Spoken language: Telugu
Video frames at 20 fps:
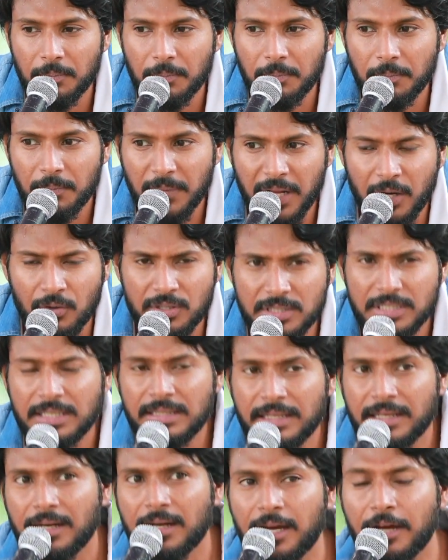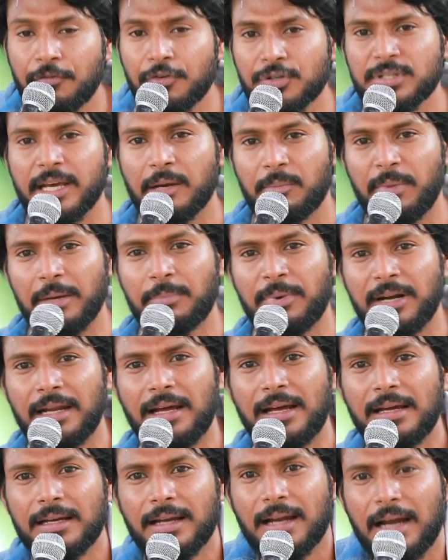నేను ఒక సీన్ దగ్గర కన్ఫ్యూజ్ అయ్యా భయపడ్డా
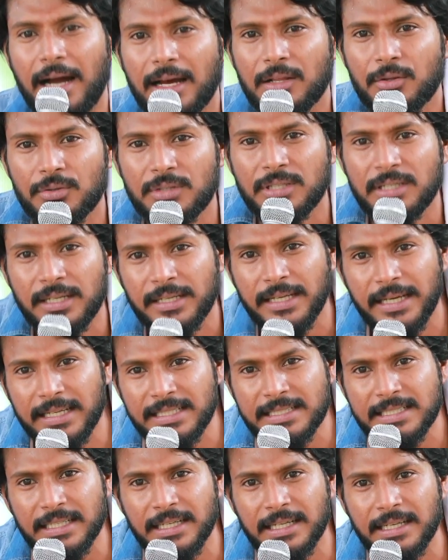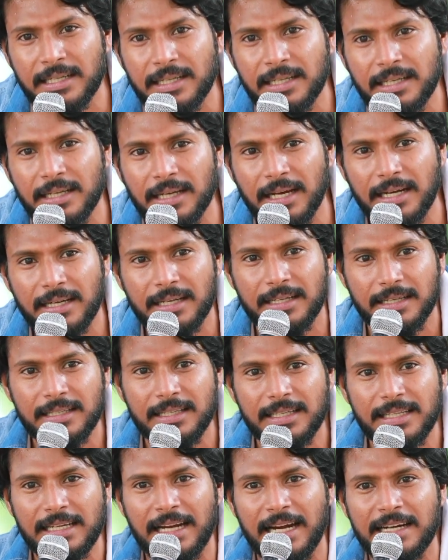కాదు దీన్ని ఏం చేయాలి అంటే ఇలాంటి